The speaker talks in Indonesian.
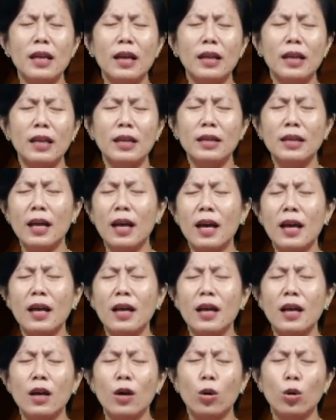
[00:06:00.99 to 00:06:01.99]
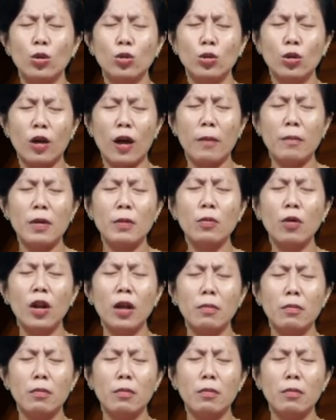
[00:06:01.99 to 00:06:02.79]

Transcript: yang indah untuk kami boleh